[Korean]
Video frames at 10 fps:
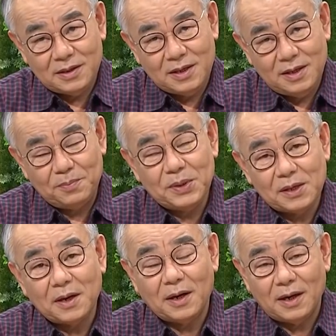깊이
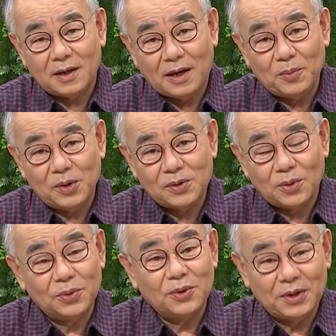생각하면서
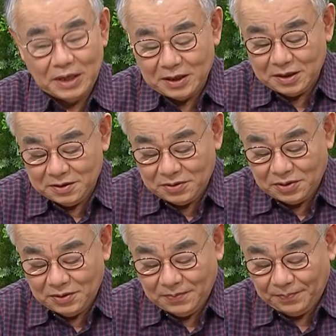오늘 얘기를
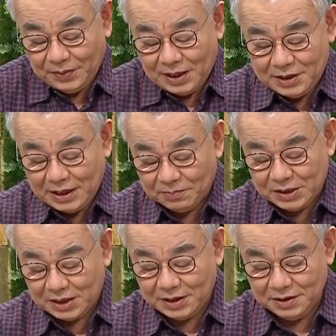들어요. 음. 한
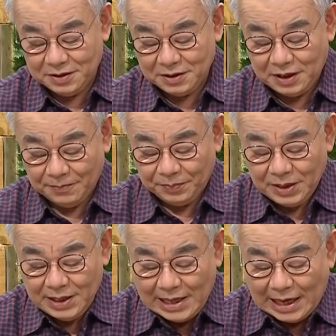남자가 있는데
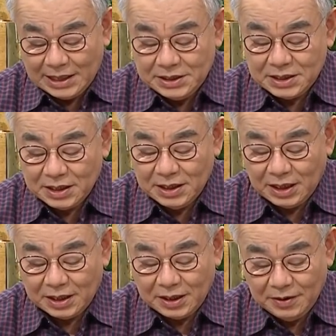안식일
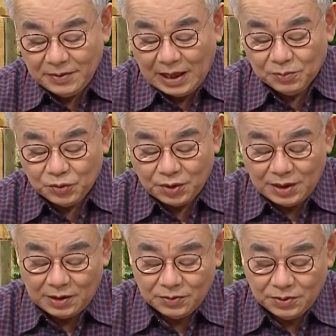날에 나무를
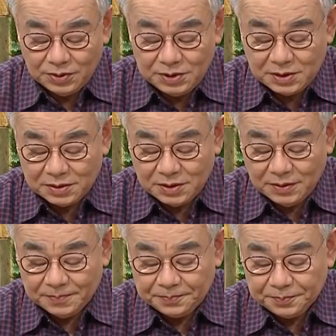하고 있었어요.
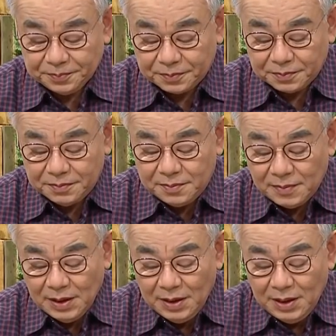
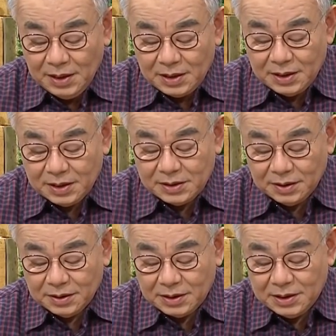
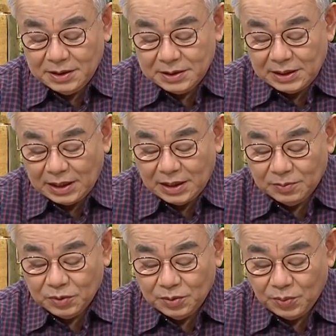그래서 그
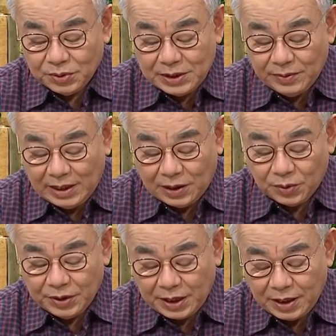사람을 모세와
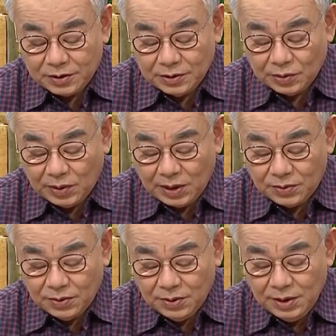아론에게 끌고
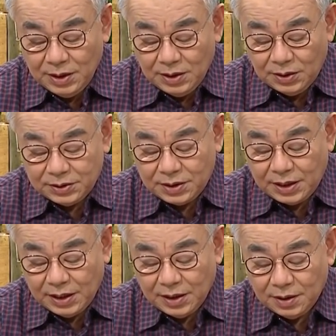왔고
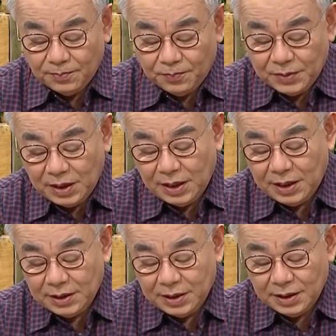어떻게
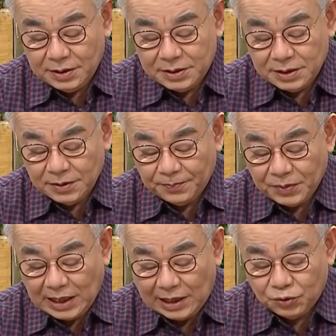해야 될지
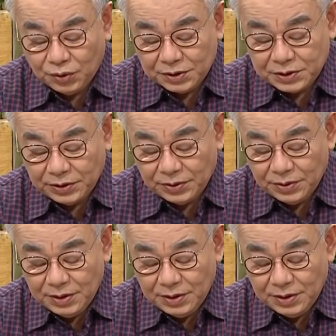가두었어요.